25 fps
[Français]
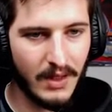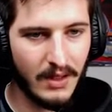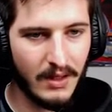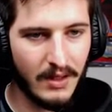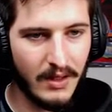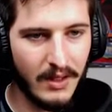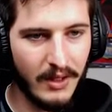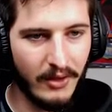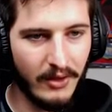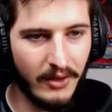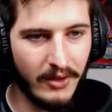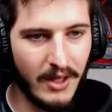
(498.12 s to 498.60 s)

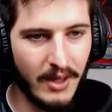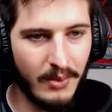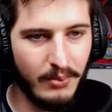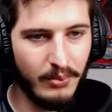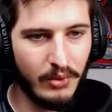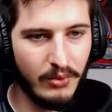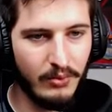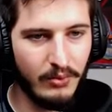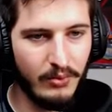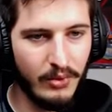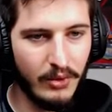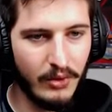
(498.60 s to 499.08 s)
et on a
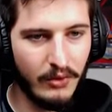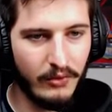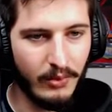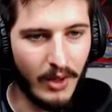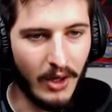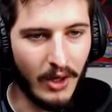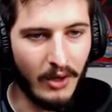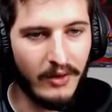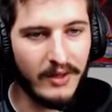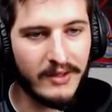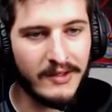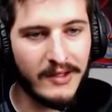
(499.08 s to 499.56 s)
plus de bouffe.
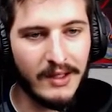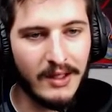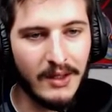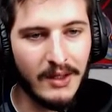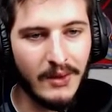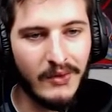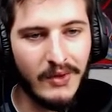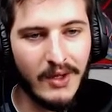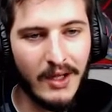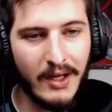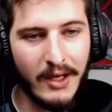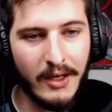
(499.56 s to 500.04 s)
Bon, on va
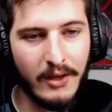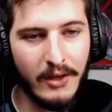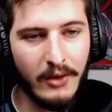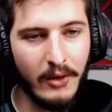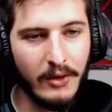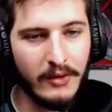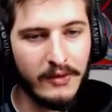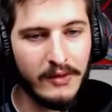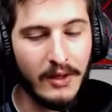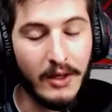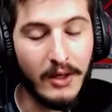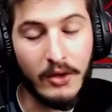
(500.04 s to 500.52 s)
sacrifier la
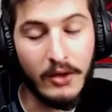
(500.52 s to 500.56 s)
grosse, hein.